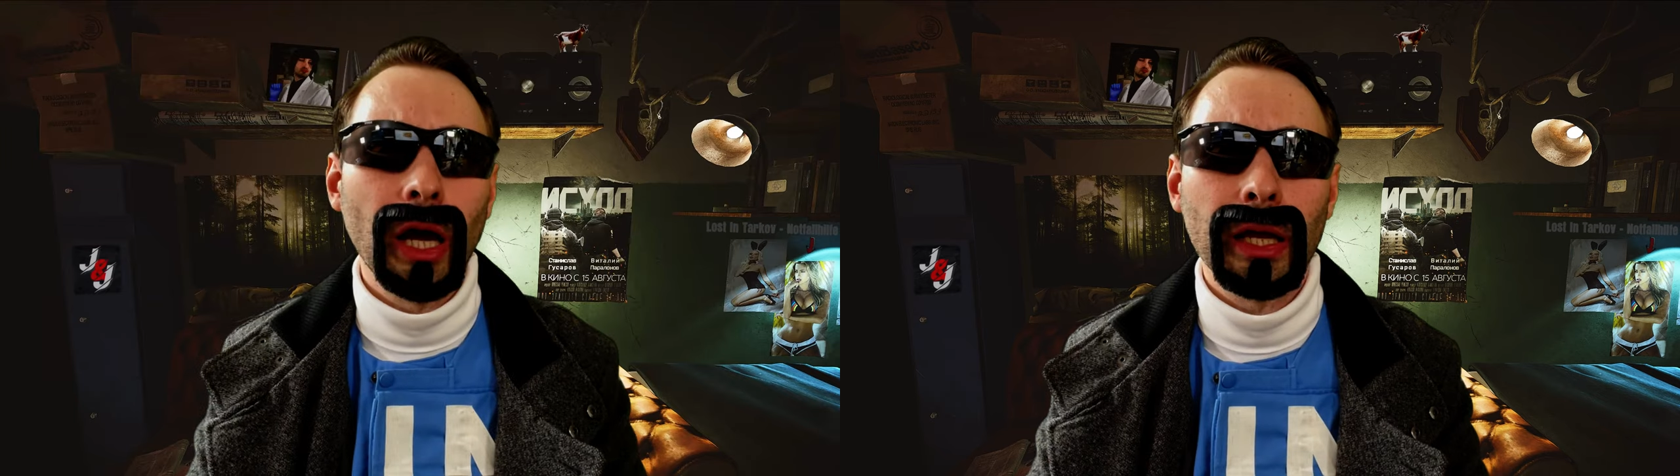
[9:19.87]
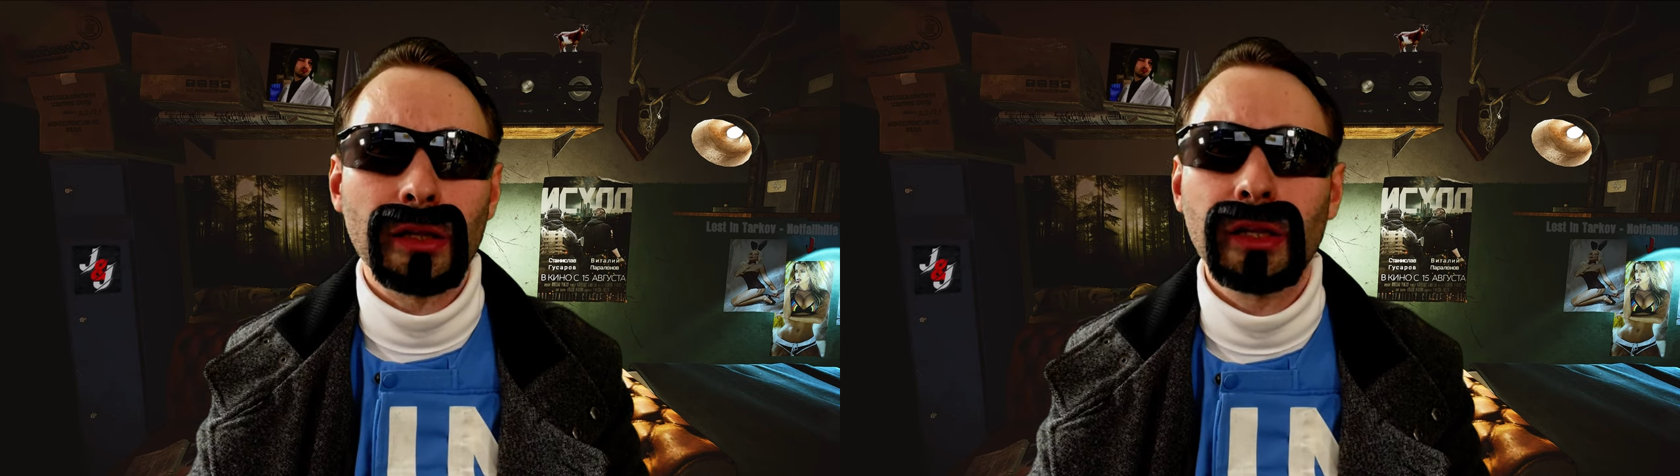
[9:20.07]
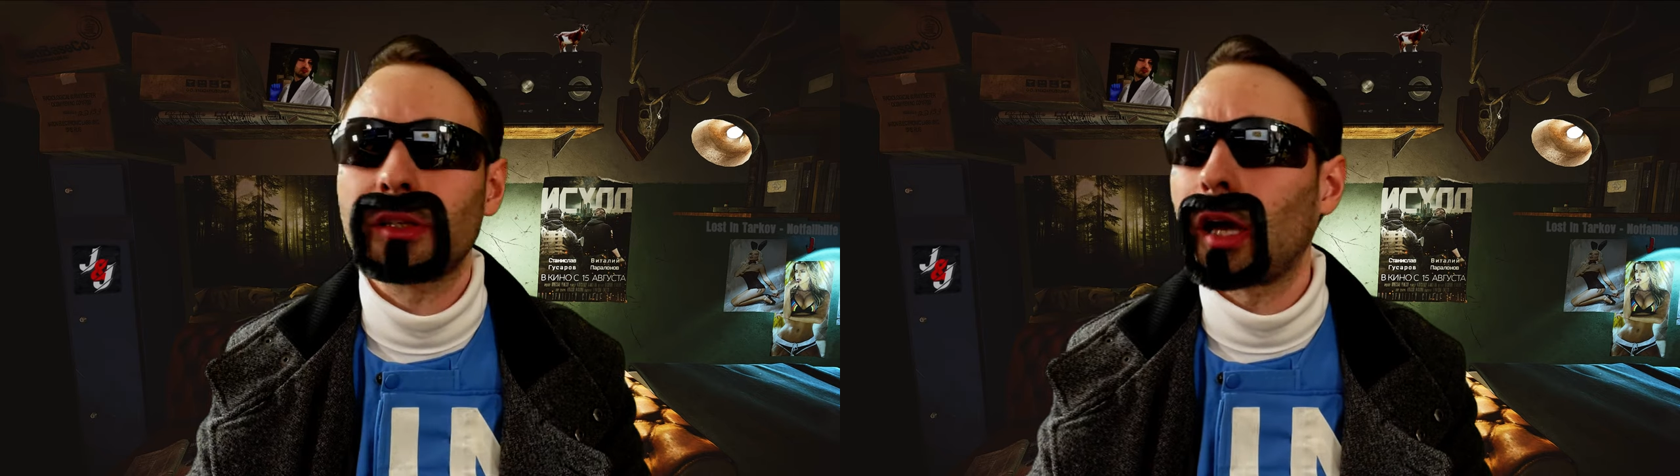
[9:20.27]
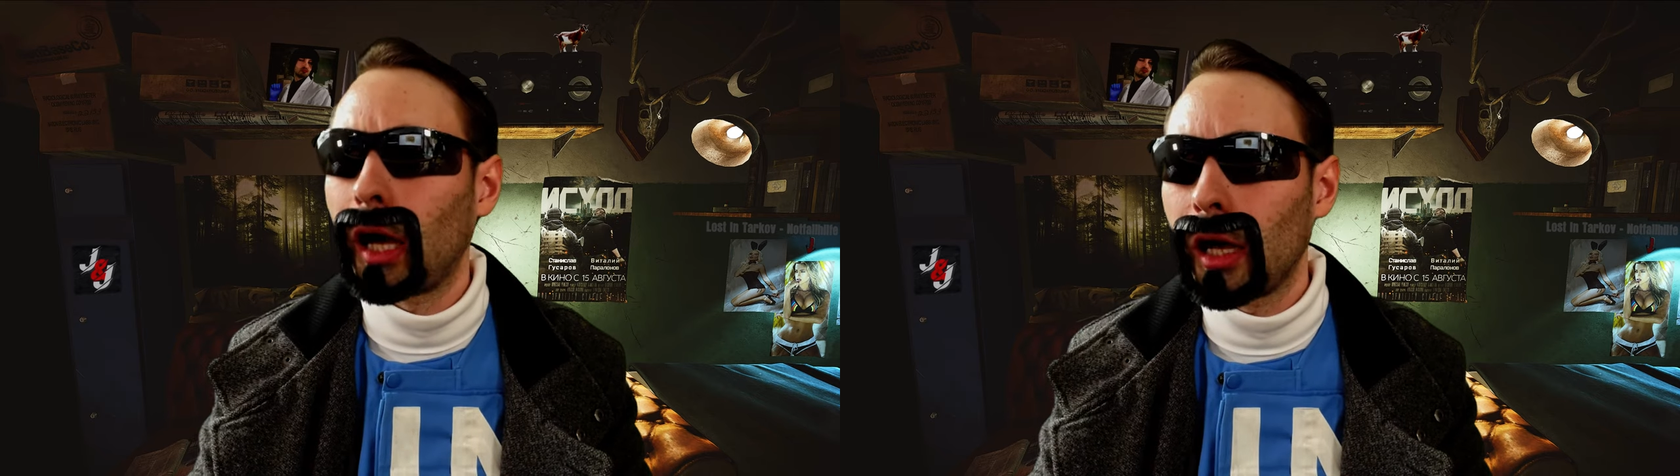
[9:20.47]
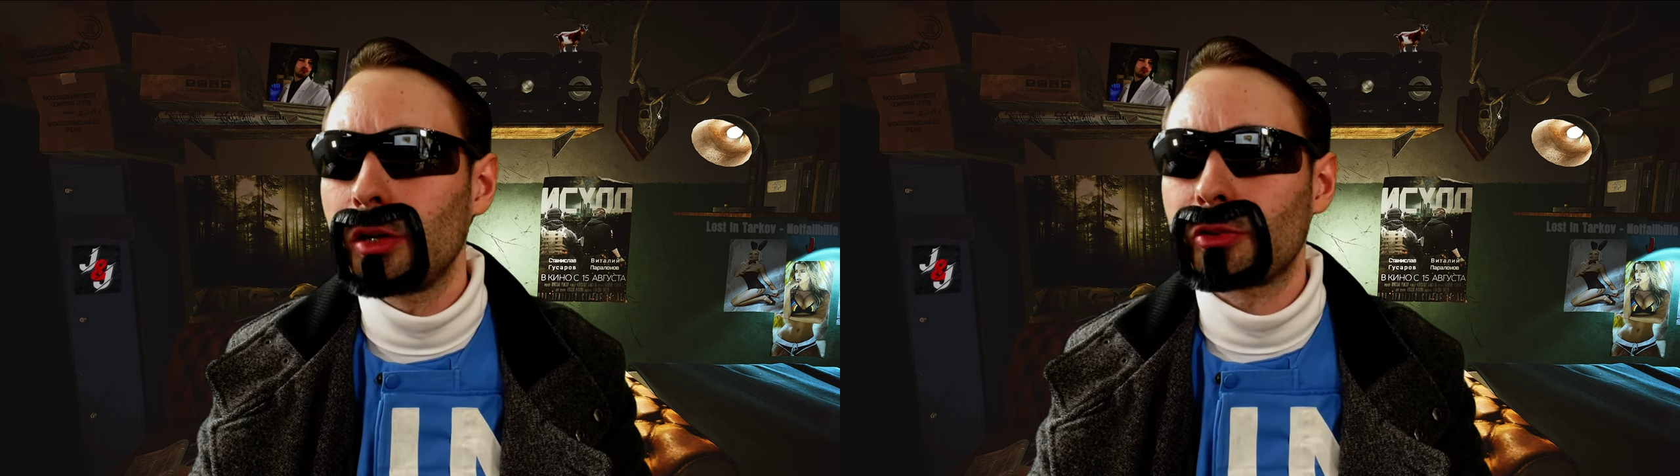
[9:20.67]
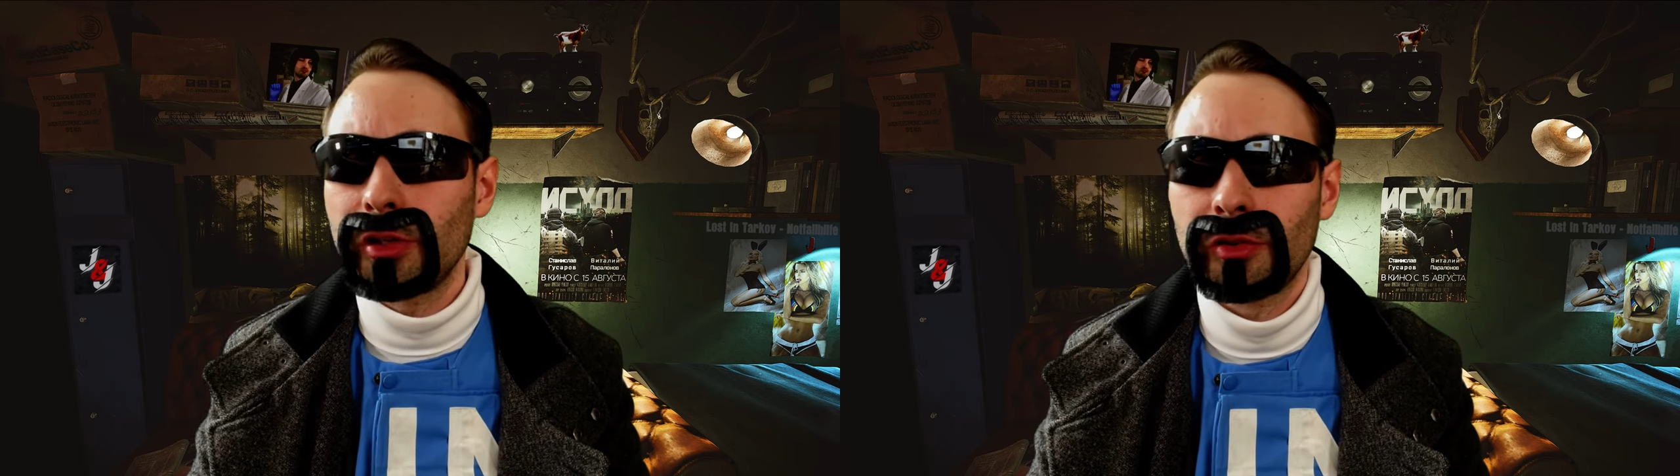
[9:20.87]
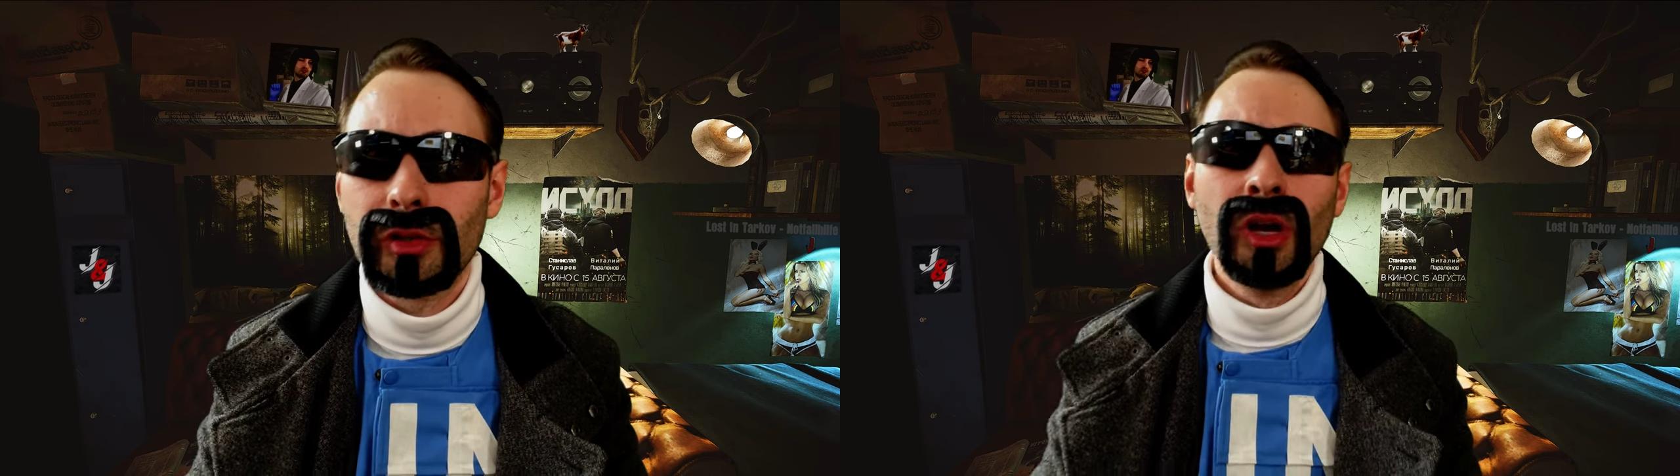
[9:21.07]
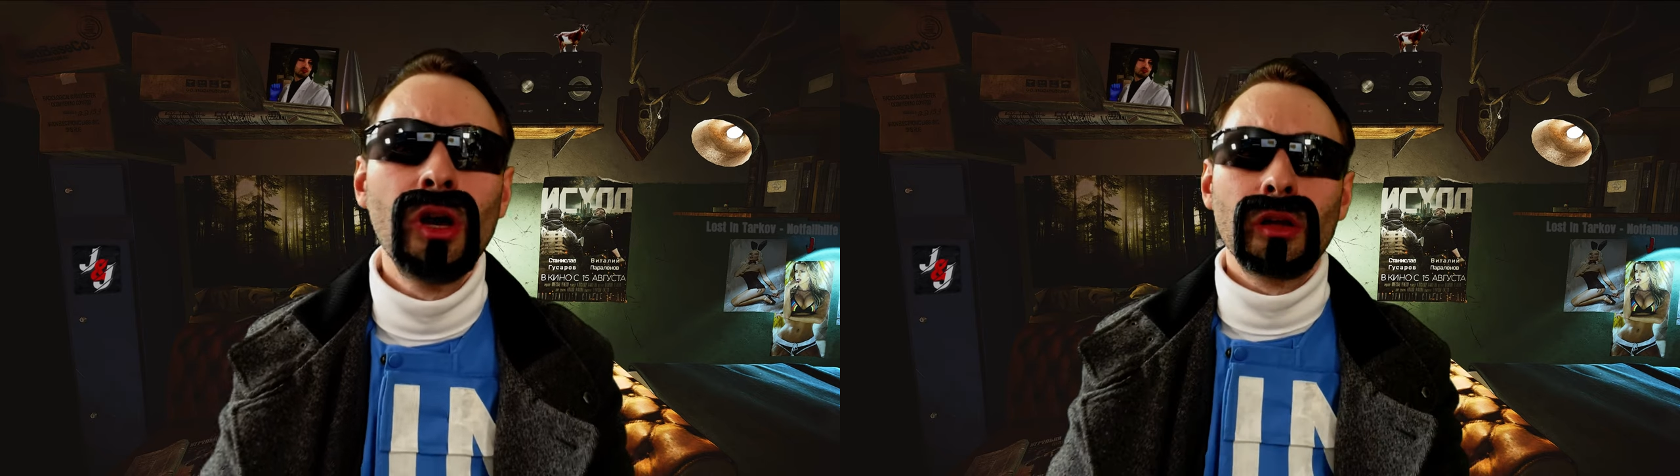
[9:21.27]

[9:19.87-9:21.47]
eigentlich alles easy.